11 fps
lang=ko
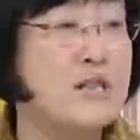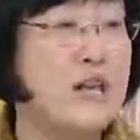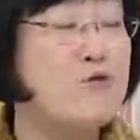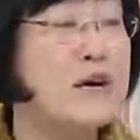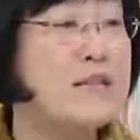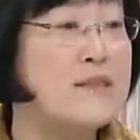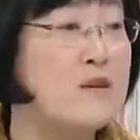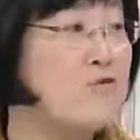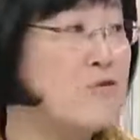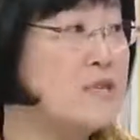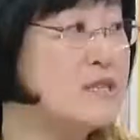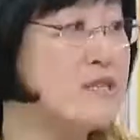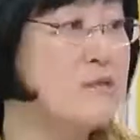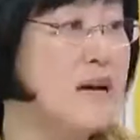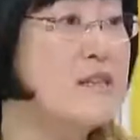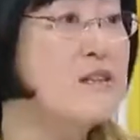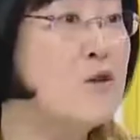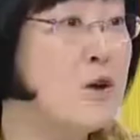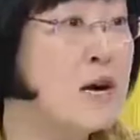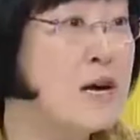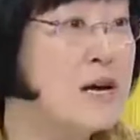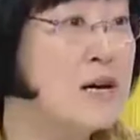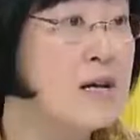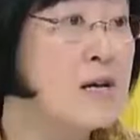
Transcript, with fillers: 대구 안 대구에 지금 하는 거가